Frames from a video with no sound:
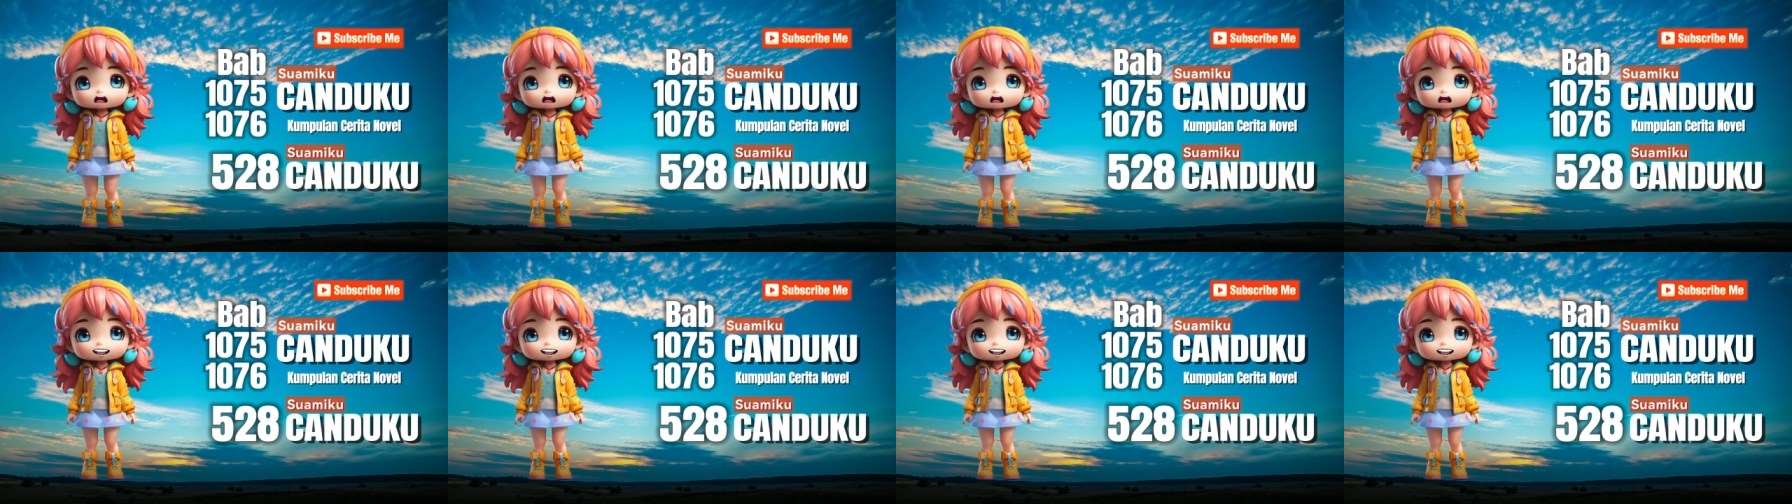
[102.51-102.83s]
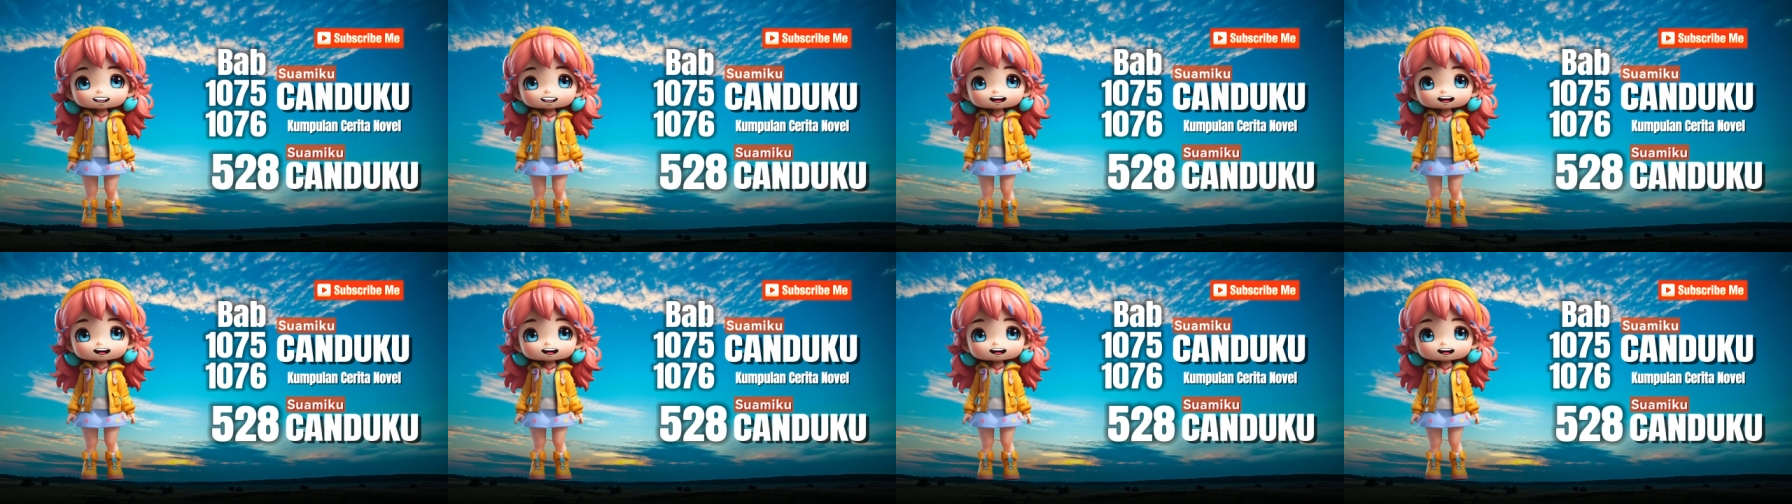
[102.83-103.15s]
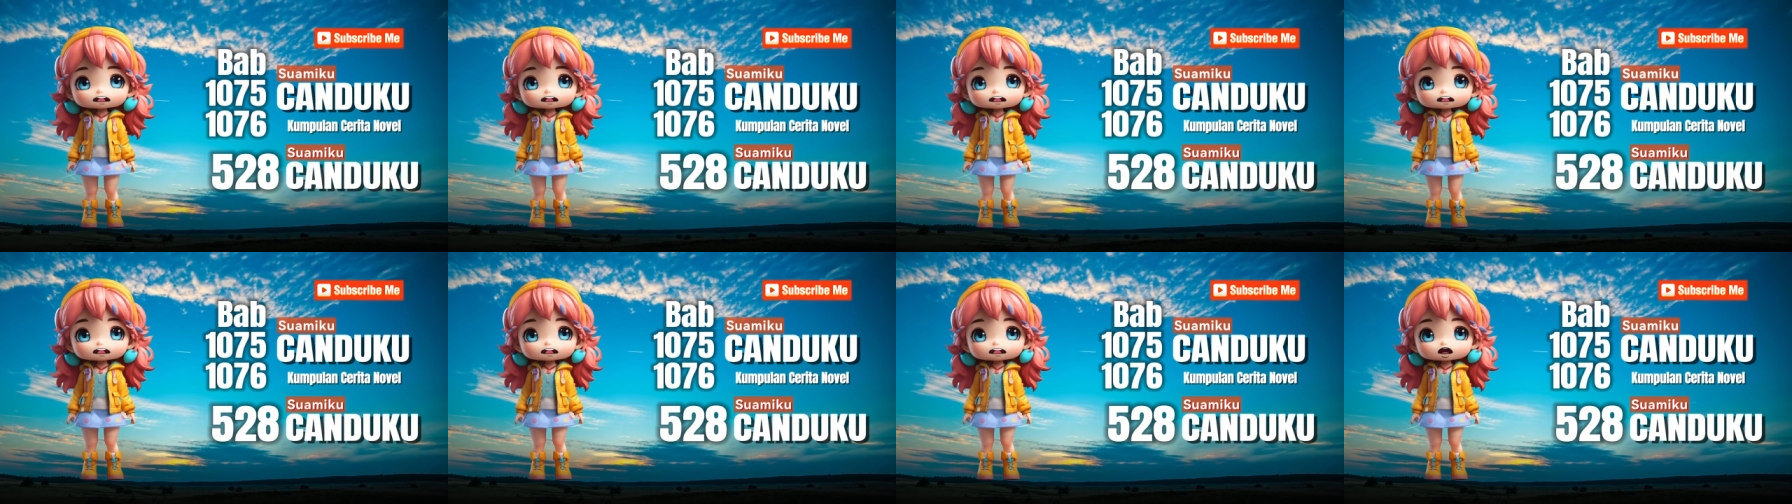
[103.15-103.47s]
wajah
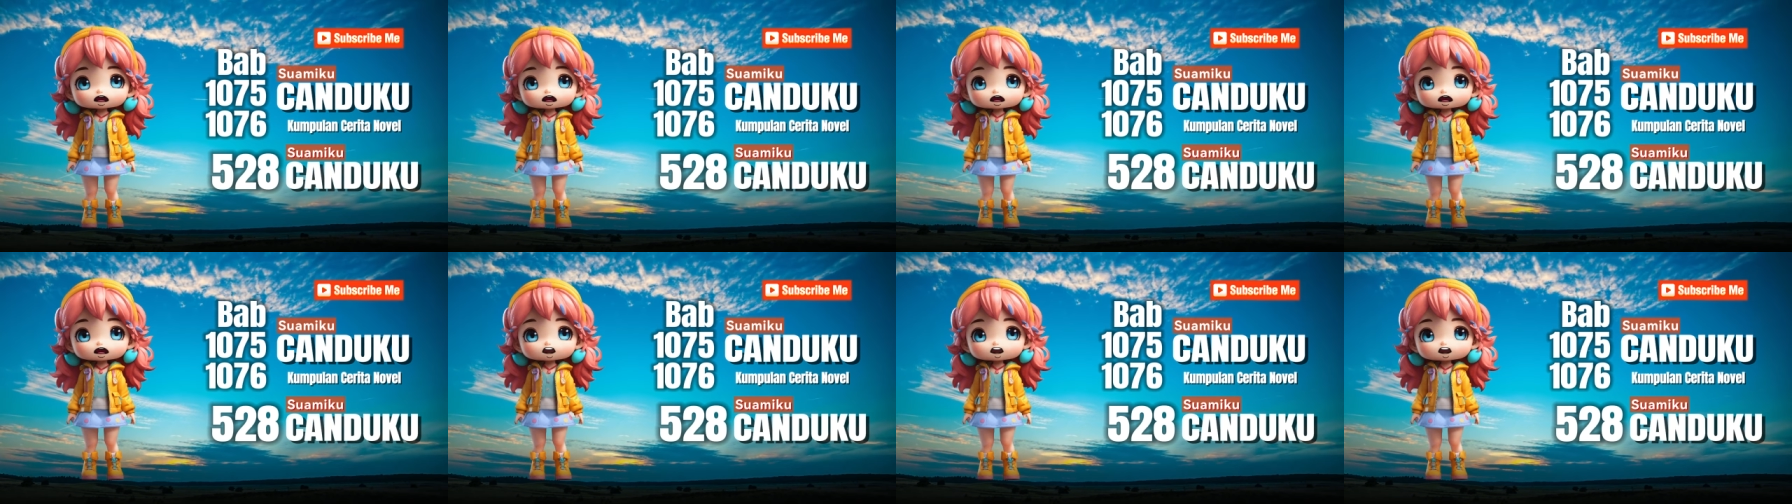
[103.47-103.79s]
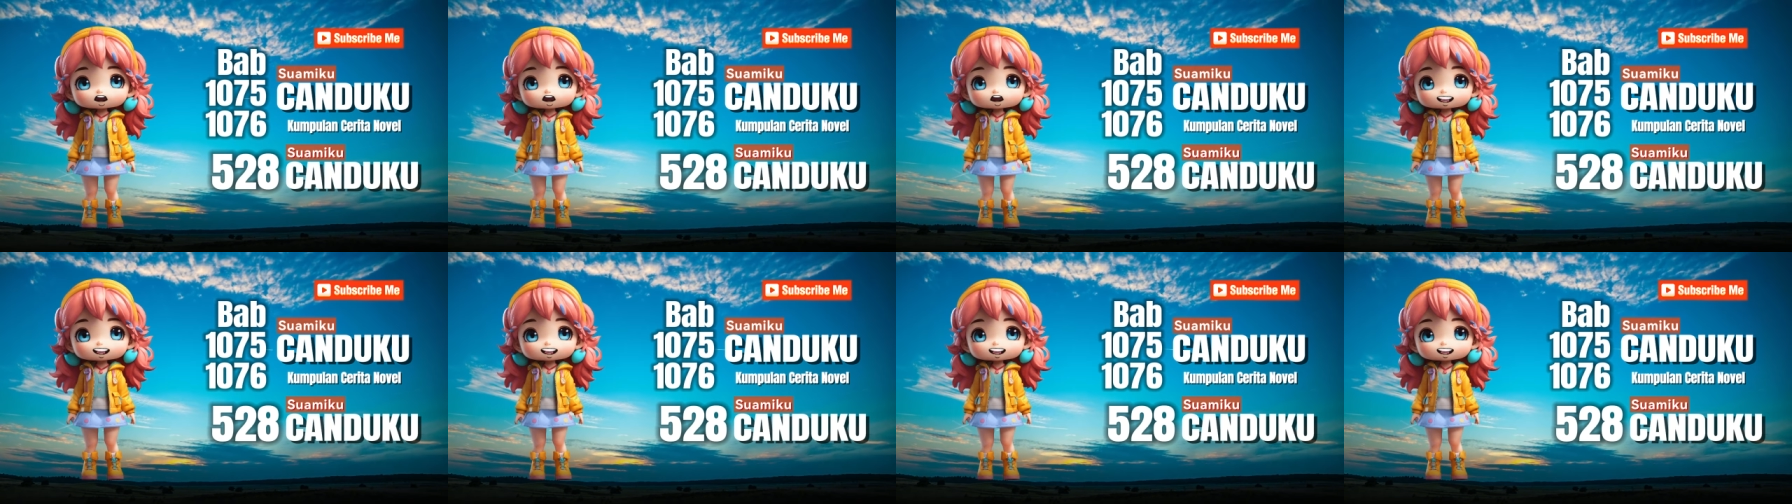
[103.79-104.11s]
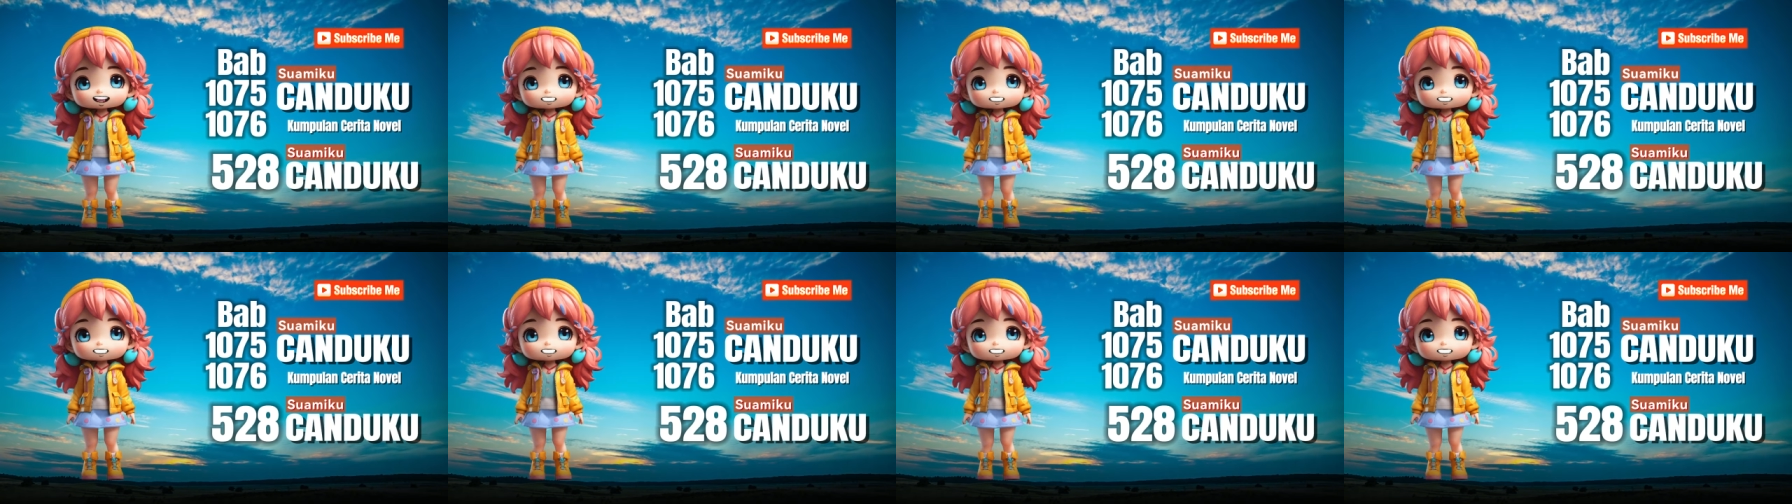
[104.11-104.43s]
putri kecilnya yang
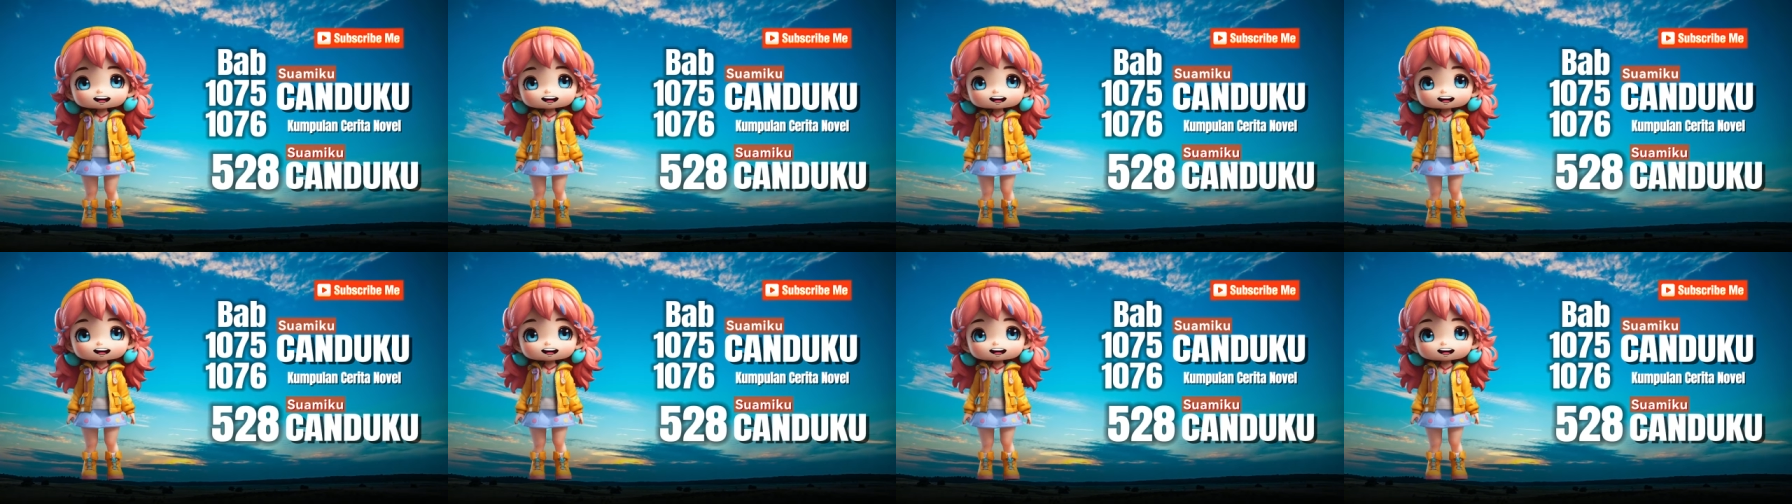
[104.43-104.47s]
cantik